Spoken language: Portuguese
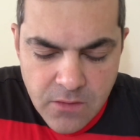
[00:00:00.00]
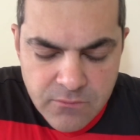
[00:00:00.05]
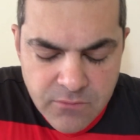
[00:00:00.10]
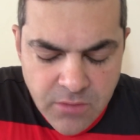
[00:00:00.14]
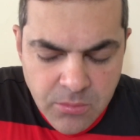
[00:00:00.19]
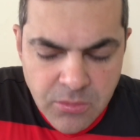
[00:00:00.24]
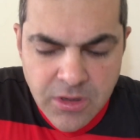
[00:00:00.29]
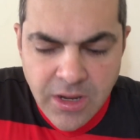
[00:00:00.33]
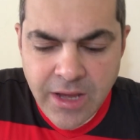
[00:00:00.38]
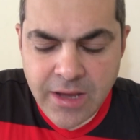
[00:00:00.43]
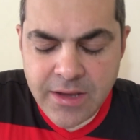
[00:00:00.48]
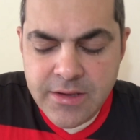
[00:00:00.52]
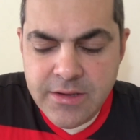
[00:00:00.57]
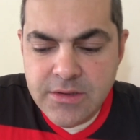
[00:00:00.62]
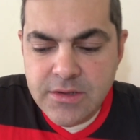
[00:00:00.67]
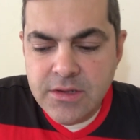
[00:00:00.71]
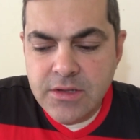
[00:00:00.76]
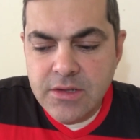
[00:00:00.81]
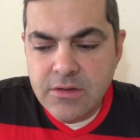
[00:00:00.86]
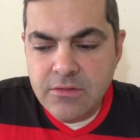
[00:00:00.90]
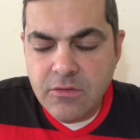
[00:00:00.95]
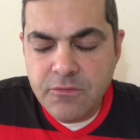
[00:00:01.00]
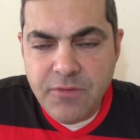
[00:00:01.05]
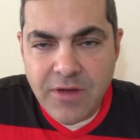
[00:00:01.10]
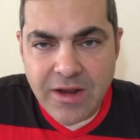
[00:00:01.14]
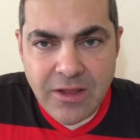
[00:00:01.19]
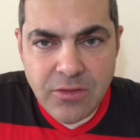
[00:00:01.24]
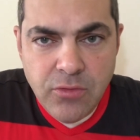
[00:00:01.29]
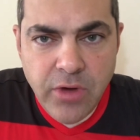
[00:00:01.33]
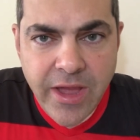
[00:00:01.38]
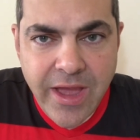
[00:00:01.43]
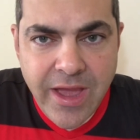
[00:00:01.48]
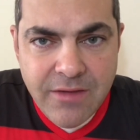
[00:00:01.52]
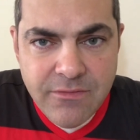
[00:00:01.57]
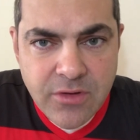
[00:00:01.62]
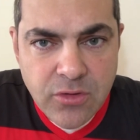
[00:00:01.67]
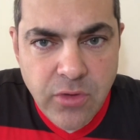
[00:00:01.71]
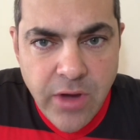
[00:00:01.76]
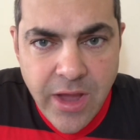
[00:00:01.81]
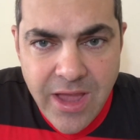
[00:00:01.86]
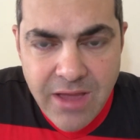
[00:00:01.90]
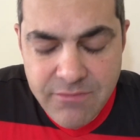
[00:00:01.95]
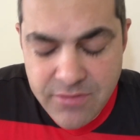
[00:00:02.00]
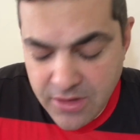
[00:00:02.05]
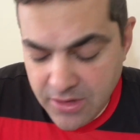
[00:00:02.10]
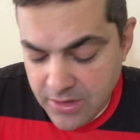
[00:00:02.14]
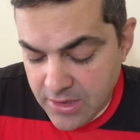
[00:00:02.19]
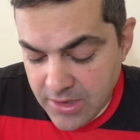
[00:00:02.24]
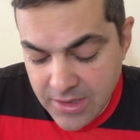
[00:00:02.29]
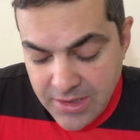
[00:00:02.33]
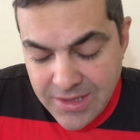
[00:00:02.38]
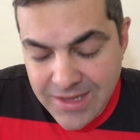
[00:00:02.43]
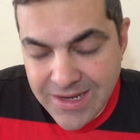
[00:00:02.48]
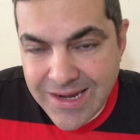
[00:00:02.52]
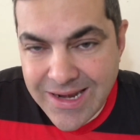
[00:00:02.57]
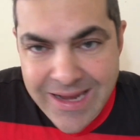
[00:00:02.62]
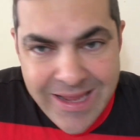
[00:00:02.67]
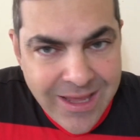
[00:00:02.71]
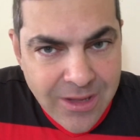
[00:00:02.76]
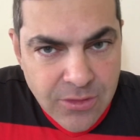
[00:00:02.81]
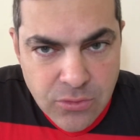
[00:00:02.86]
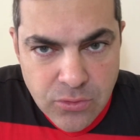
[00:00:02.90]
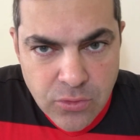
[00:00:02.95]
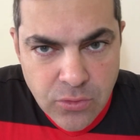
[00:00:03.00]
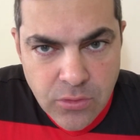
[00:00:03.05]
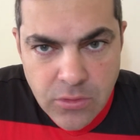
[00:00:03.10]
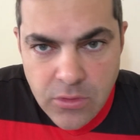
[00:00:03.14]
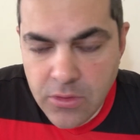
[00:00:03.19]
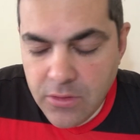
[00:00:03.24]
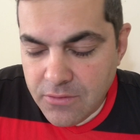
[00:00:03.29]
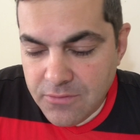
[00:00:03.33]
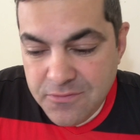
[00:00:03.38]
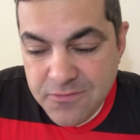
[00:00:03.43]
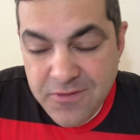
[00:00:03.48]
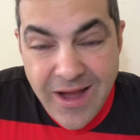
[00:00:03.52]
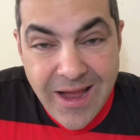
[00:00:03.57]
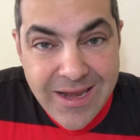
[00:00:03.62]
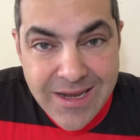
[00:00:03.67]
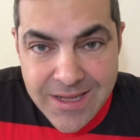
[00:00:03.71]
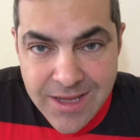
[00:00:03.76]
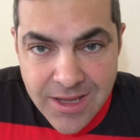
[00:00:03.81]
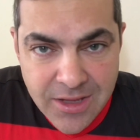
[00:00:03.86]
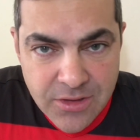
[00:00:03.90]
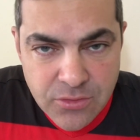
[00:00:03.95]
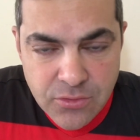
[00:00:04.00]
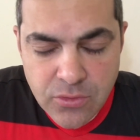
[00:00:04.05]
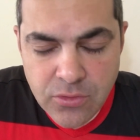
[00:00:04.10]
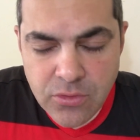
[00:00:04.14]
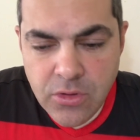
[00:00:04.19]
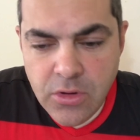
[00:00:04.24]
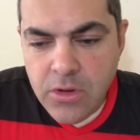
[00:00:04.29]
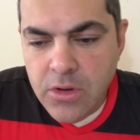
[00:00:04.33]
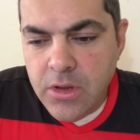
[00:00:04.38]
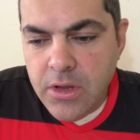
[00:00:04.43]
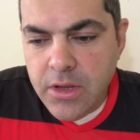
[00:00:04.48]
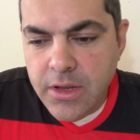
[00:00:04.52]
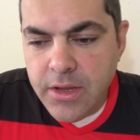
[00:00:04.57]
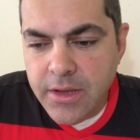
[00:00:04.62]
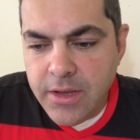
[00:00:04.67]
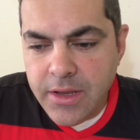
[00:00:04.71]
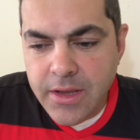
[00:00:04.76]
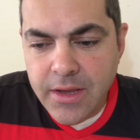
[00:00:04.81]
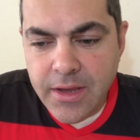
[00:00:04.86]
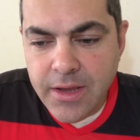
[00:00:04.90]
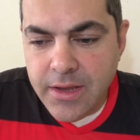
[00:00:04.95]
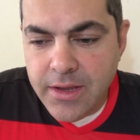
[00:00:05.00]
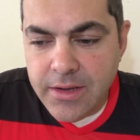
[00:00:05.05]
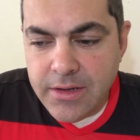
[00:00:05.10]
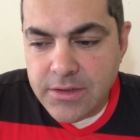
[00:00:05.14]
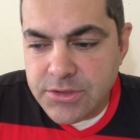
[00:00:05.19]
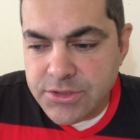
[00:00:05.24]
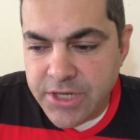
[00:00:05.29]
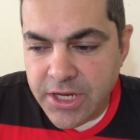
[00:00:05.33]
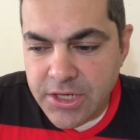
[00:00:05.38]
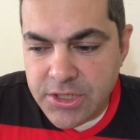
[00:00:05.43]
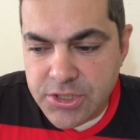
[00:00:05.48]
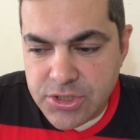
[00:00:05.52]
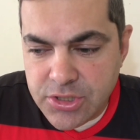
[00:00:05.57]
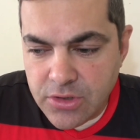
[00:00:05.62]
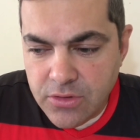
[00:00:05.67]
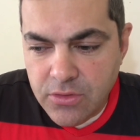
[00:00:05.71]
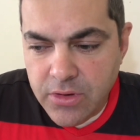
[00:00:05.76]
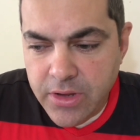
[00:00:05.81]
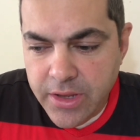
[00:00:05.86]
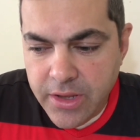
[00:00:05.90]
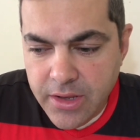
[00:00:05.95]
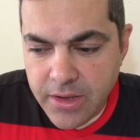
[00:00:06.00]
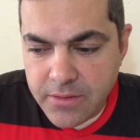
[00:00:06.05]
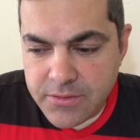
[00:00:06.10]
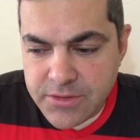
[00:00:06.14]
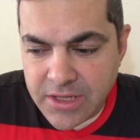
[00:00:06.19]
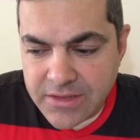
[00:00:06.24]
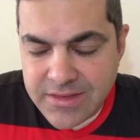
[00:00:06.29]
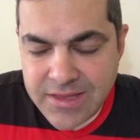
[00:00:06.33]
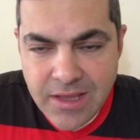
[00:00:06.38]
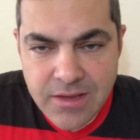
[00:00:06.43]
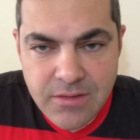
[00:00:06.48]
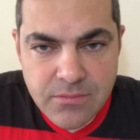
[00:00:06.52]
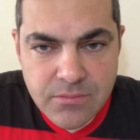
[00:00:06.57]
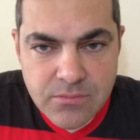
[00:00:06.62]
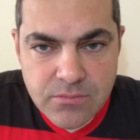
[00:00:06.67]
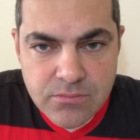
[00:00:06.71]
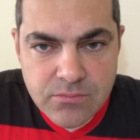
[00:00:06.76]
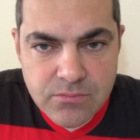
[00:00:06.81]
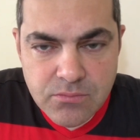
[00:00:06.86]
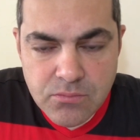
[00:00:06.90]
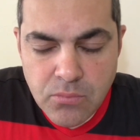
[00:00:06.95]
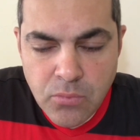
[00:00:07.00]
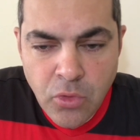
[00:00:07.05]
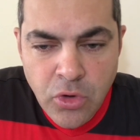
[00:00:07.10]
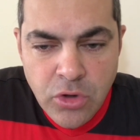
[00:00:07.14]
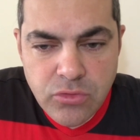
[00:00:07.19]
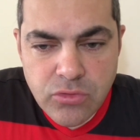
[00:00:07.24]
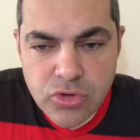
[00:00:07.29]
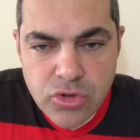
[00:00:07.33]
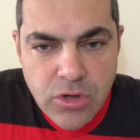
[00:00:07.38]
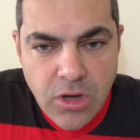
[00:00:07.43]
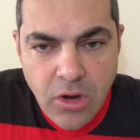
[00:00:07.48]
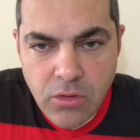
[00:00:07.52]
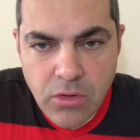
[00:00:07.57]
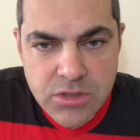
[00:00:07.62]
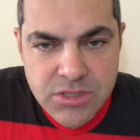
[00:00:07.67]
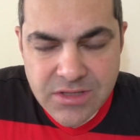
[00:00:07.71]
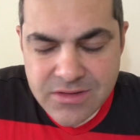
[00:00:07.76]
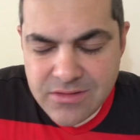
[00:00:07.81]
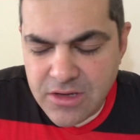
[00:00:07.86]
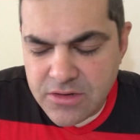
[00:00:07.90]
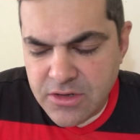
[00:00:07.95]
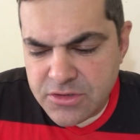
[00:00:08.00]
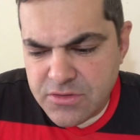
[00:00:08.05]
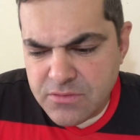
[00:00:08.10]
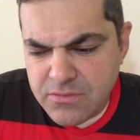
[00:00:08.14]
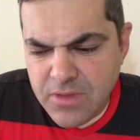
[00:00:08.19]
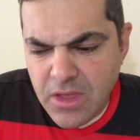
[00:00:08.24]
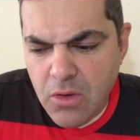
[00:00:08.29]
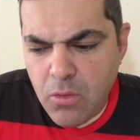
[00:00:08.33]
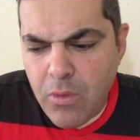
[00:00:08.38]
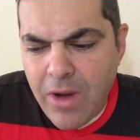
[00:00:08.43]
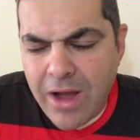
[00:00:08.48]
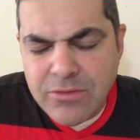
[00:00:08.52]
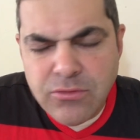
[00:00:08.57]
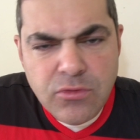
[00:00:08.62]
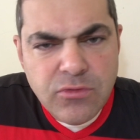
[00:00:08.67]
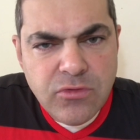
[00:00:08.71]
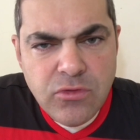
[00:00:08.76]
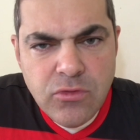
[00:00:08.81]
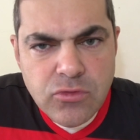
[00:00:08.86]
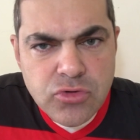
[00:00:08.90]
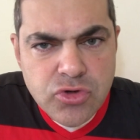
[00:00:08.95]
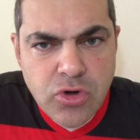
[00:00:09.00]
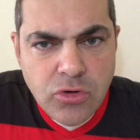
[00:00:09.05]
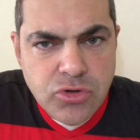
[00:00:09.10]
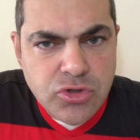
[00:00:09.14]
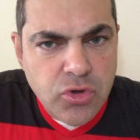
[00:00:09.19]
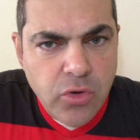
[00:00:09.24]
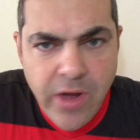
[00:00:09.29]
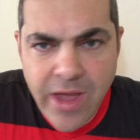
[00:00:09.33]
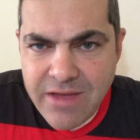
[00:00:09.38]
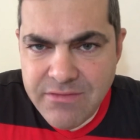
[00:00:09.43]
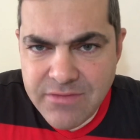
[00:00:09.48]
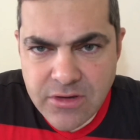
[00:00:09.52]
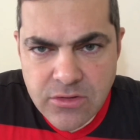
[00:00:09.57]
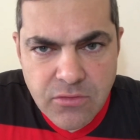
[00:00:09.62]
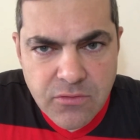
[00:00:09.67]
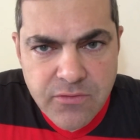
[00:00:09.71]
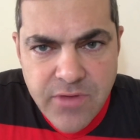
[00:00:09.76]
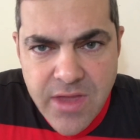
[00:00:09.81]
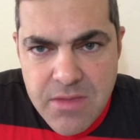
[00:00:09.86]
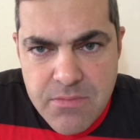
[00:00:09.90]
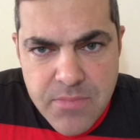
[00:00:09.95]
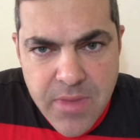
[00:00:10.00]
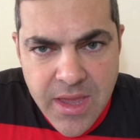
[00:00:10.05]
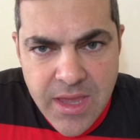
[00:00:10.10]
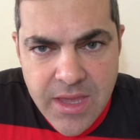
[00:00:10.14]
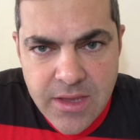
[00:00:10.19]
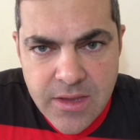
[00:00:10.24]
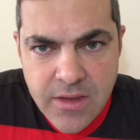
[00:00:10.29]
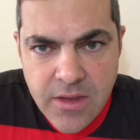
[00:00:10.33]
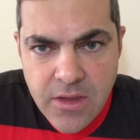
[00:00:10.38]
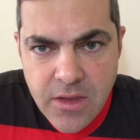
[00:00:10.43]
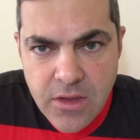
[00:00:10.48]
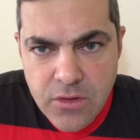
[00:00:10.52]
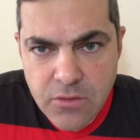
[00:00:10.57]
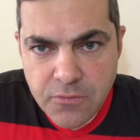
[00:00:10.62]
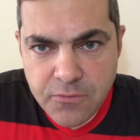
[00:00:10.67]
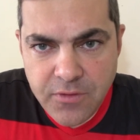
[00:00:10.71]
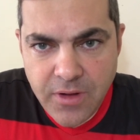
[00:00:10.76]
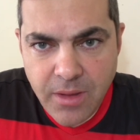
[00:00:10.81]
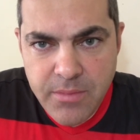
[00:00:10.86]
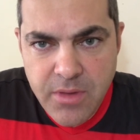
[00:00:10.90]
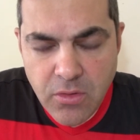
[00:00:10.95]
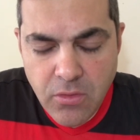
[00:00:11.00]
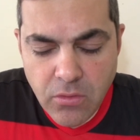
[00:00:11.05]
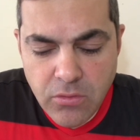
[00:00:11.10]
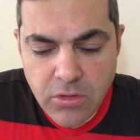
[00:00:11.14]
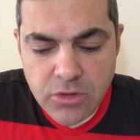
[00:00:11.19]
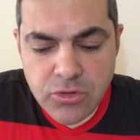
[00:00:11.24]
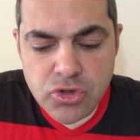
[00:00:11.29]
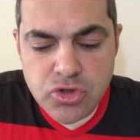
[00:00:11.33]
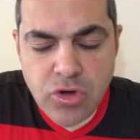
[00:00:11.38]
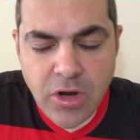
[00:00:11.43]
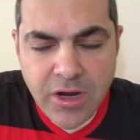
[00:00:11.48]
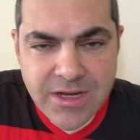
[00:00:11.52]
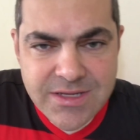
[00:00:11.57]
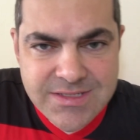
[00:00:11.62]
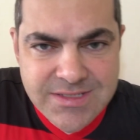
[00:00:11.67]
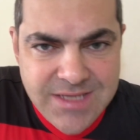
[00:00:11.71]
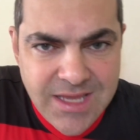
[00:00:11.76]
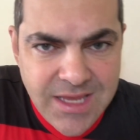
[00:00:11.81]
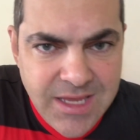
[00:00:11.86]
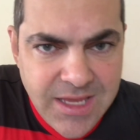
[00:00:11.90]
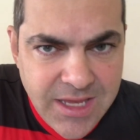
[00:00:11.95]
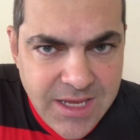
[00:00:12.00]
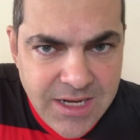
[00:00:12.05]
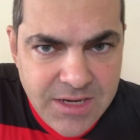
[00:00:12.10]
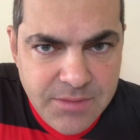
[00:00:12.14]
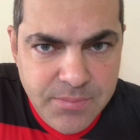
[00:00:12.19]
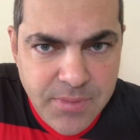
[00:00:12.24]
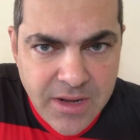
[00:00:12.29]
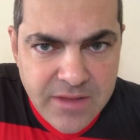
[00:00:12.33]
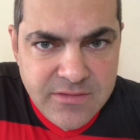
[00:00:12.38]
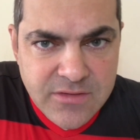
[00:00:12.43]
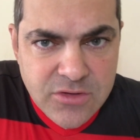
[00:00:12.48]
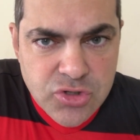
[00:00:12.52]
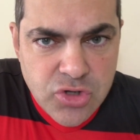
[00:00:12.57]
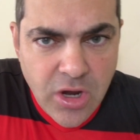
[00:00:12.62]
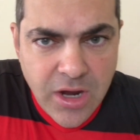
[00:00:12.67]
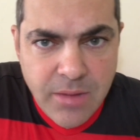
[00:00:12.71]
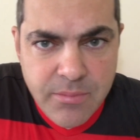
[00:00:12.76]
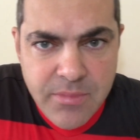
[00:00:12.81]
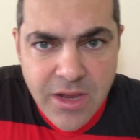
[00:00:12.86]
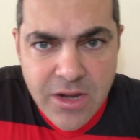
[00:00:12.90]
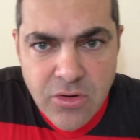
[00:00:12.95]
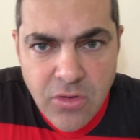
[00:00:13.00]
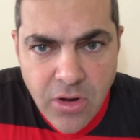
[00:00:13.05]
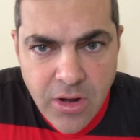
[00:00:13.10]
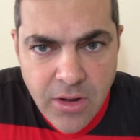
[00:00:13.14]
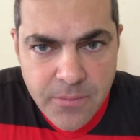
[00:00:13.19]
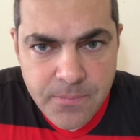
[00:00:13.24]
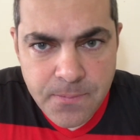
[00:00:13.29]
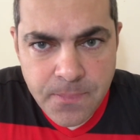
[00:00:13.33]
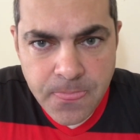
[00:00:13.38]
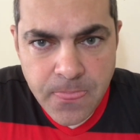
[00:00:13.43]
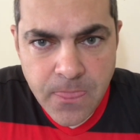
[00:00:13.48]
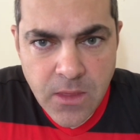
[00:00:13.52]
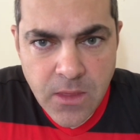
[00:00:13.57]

Vamos lá. Vamos falar do Hever. O Hever lento, falhando. É, gente, é, já tem muitos. Já, acho que tem quatro ou cinco jogos que o Hever não vem bem. E o Flamengo, quando joga sem ele, parece que joga melhor.